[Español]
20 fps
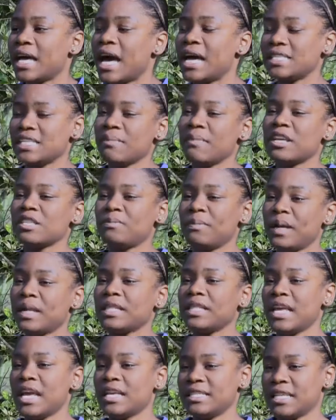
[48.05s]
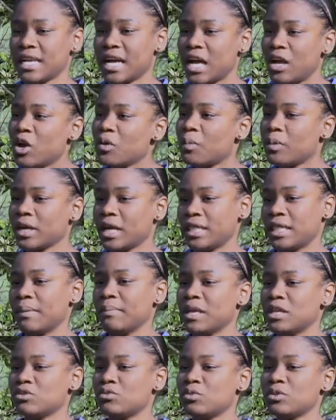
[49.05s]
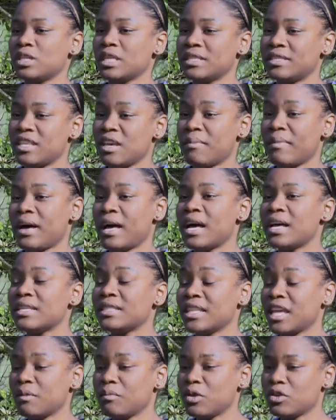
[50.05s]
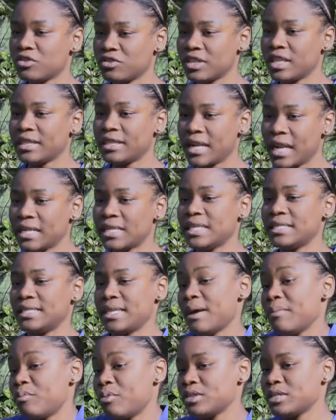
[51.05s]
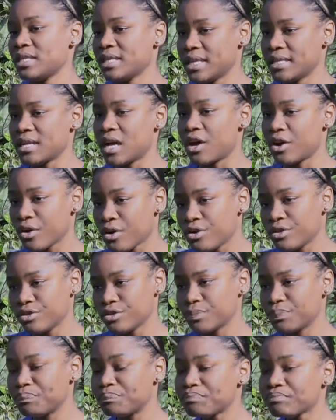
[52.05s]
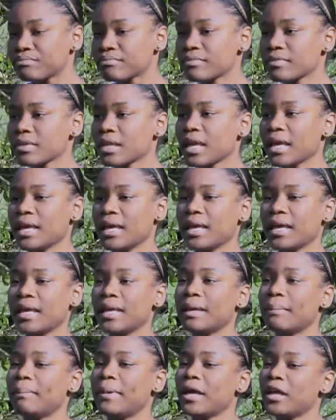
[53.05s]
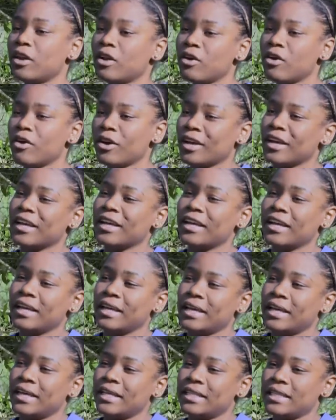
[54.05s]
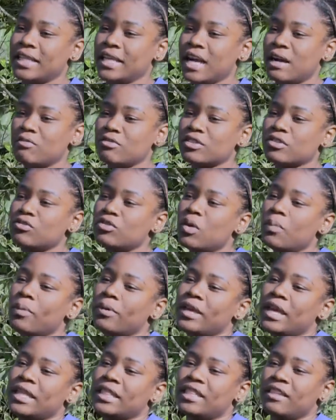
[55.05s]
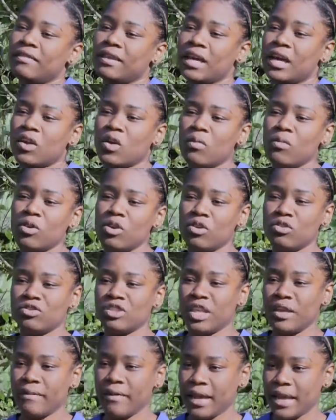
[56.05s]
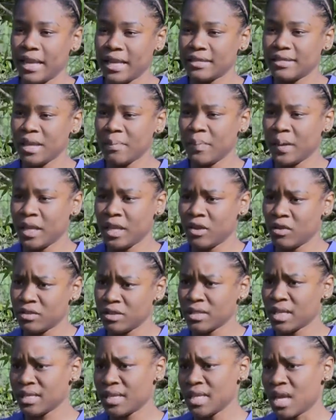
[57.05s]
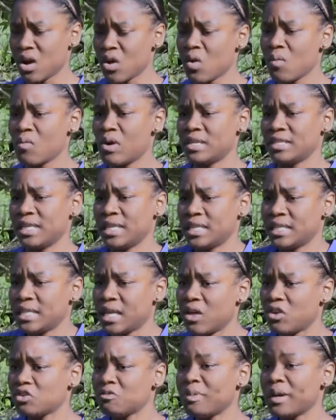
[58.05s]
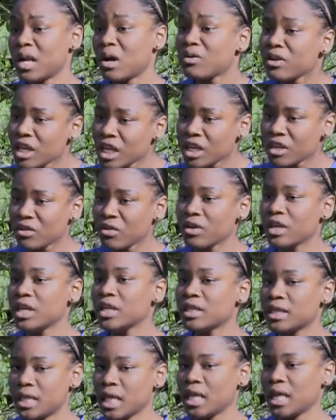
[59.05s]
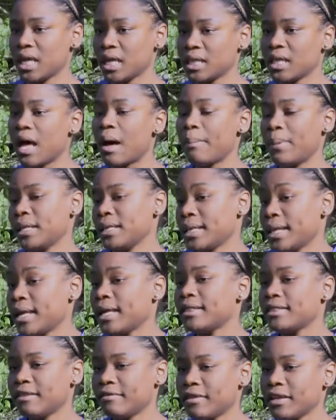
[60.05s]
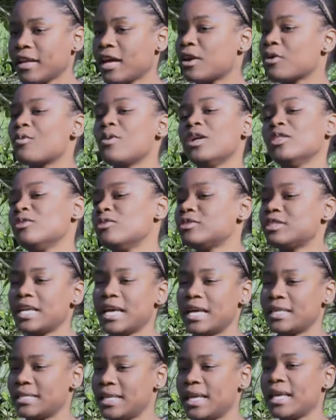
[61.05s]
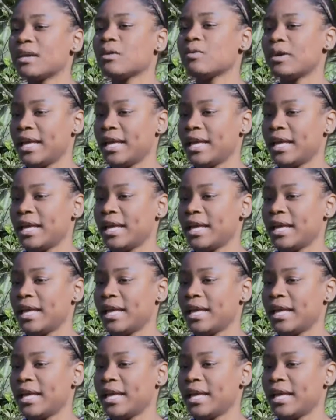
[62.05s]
hace más pérdidas de calor porque también su sistema nervioso central está en, pues, en desarrollo. Eh, pero digamos que uno puede identificar como los niveles de hiperhidrosis que serían como aceptados para un niño y tiene que aprender a identificar cuando se hace